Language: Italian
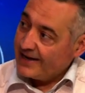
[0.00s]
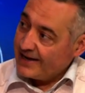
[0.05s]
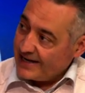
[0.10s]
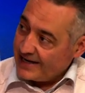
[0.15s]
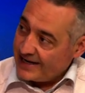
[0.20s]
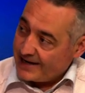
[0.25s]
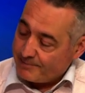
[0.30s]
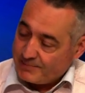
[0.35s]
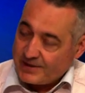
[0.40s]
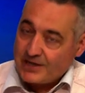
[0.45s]
la
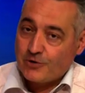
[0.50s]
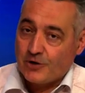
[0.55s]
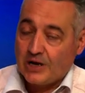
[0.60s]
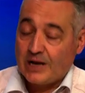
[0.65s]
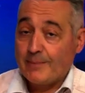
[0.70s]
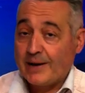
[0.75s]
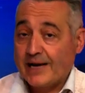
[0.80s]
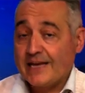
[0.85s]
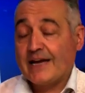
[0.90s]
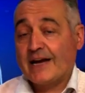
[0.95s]
piccola
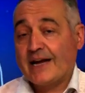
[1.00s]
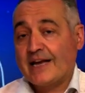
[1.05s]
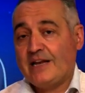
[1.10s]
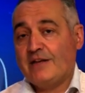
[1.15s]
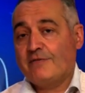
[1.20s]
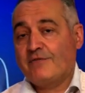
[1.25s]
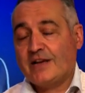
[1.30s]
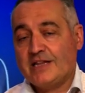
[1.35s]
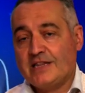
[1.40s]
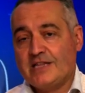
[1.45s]
Maria che nel
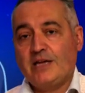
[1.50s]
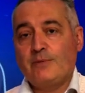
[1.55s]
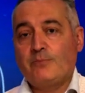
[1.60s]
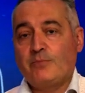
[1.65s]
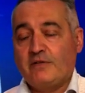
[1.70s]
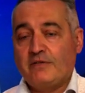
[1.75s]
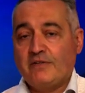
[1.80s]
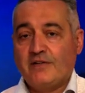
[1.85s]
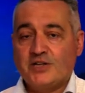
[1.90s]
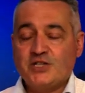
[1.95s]
frattempo
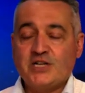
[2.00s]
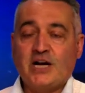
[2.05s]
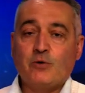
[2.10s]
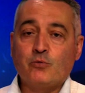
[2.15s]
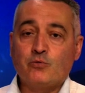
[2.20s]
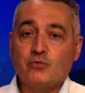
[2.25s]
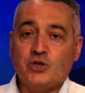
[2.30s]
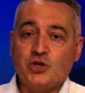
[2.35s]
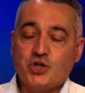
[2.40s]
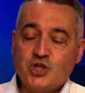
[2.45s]
aveva già
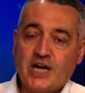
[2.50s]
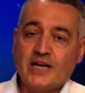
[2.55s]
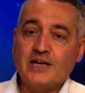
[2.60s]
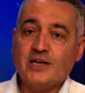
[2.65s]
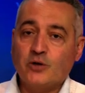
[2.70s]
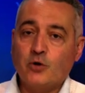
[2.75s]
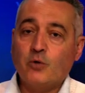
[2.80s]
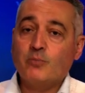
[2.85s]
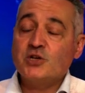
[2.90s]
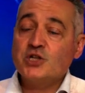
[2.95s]
11 anni, e
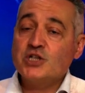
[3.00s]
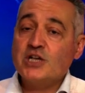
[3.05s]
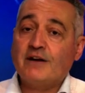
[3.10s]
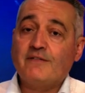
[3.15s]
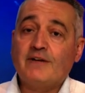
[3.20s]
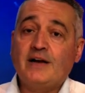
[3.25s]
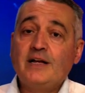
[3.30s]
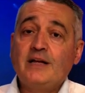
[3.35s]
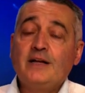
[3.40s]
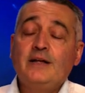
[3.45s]
cominciava
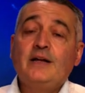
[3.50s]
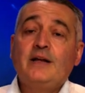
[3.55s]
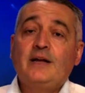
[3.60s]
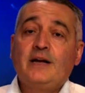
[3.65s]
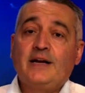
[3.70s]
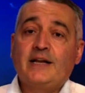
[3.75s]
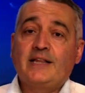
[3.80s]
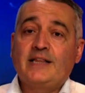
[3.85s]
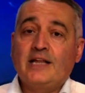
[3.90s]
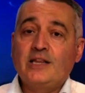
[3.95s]

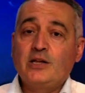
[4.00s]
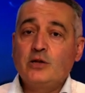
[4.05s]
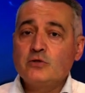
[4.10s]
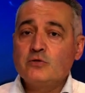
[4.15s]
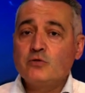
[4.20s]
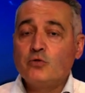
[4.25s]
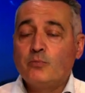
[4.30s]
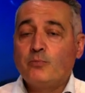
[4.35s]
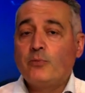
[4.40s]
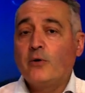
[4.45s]
l'età dello
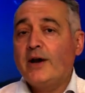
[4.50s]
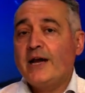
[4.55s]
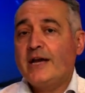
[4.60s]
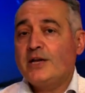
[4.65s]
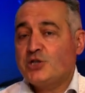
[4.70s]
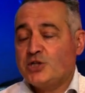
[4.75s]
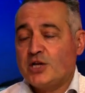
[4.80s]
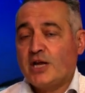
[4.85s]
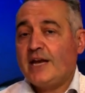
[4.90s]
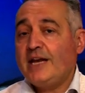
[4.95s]
sviluppo e
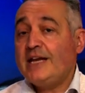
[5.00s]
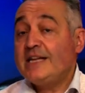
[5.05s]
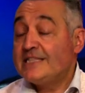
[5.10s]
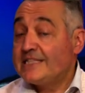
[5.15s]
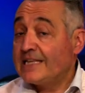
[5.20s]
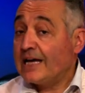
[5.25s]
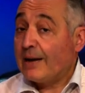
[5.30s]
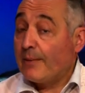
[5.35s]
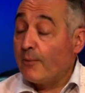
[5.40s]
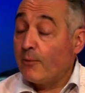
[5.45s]

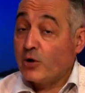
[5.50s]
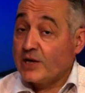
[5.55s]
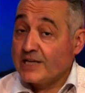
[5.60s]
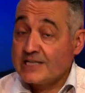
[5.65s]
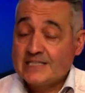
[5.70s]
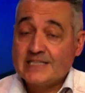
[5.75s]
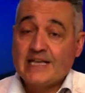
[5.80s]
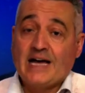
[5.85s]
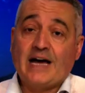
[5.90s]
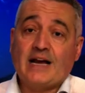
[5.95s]
inizia a
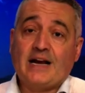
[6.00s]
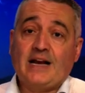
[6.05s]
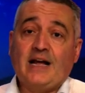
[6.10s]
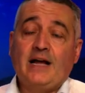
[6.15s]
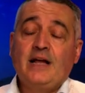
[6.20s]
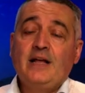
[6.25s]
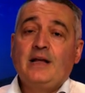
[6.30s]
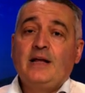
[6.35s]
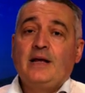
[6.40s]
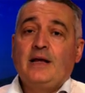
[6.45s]
molestarla.
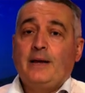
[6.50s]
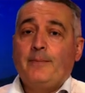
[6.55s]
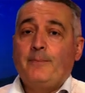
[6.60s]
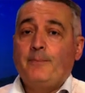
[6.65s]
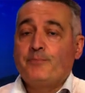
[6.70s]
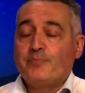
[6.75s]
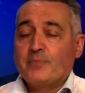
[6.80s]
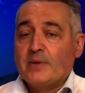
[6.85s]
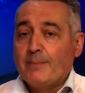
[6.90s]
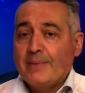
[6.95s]

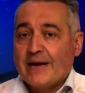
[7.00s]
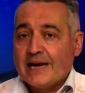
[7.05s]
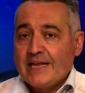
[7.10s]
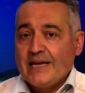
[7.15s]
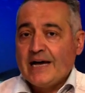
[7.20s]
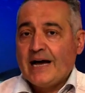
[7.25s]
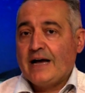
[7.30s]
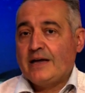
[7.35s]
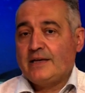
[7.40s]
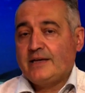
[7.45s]

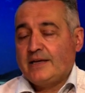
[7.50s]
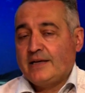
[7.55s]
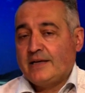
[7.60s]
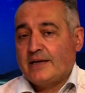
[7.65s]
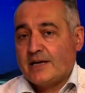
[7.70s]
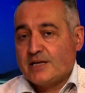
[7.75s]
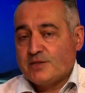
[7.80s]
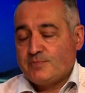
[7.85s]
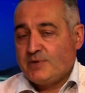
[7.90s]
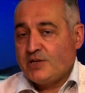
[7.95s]
Maria eh,
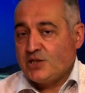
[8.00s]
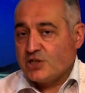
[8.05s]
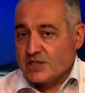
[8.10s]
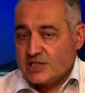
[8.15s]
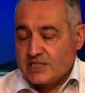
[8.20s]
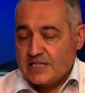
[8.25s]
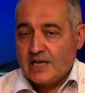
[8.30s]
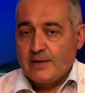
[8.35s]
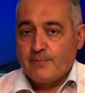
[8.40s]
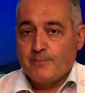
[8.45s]
respinge
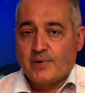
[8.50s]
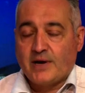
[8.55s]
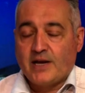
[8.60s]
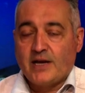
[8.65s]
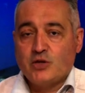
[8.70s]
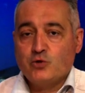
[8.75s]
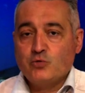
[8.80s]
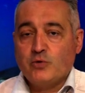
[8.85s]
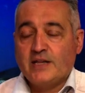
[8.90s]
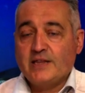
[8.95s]
sempre i
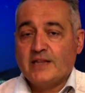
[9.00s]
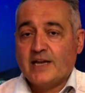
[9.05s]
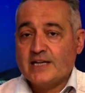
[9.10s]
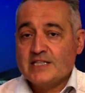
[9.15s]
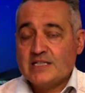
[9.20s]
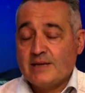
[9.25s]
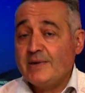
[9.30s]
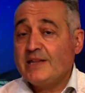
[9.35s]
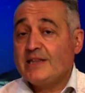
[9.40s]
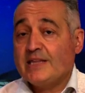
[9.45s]
suoi
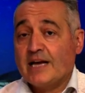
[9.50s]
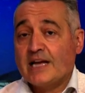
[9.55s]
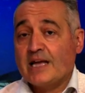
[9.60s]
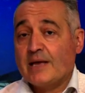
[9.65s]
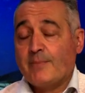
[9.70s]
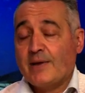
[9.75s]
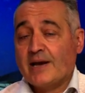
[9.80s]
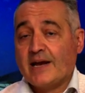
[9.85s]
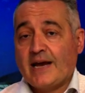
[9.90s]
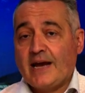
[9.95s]
interessamenti anche
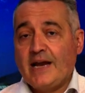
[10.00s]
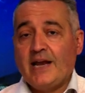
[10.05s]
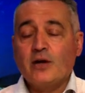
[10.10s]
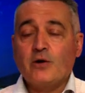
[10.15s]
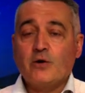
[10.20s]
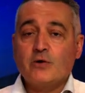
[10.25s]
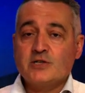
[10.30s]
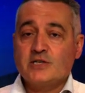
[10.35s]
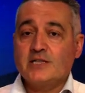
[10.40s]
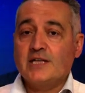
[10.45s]
perché lei
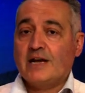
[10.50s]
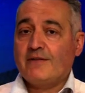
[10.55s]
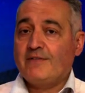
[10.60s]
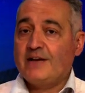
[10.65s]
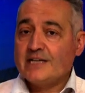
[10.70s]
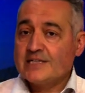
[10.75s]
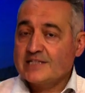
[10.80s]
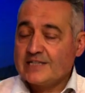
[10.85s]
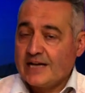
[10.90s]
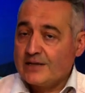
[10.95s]
considerava
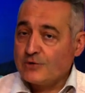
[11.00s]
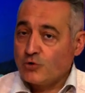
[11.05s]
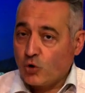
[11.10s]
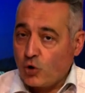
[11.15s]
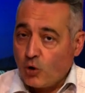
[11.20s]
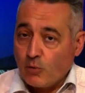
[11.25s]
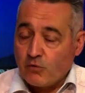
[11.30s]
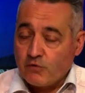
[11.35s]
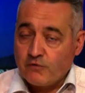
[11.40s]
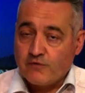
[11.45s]
Alessandro
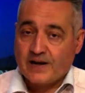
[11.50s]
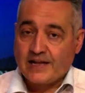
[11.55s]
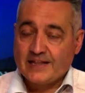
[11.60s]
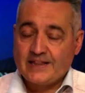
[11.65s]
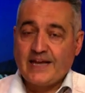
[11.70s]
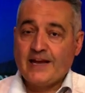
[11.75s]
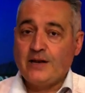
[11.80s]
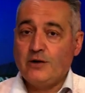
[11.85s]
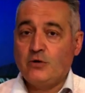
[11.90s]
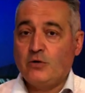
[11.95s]
come un
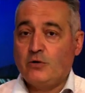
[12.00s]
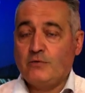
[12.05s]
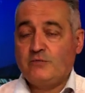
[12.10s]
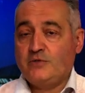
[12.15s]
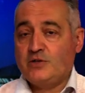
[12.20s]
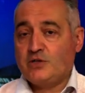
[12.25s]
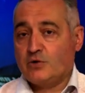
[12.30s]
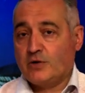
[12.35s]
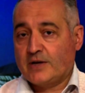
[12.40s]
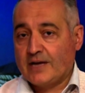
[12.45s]
fratello,
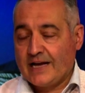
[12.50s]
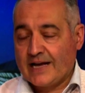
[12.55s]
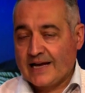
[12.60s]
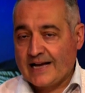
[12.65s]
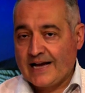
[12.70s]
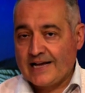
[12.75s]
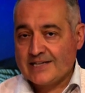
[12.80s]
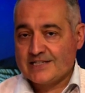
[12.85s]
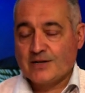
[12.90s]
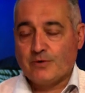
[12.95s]
visto che la
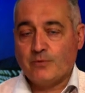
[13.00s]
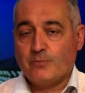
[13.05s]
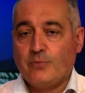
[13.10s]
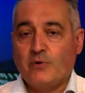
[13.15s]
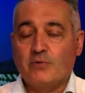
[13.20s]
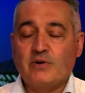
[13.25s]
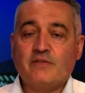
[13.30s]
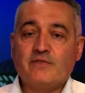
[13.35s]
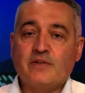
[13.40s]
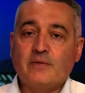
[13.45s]
casa era un po'
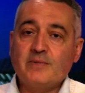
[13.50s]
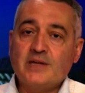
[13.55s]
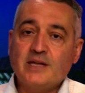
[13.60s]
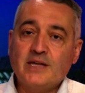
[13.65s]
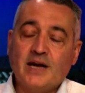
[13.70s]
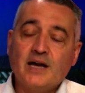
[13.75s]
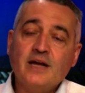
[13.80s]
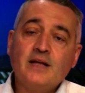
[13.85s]
una famiglia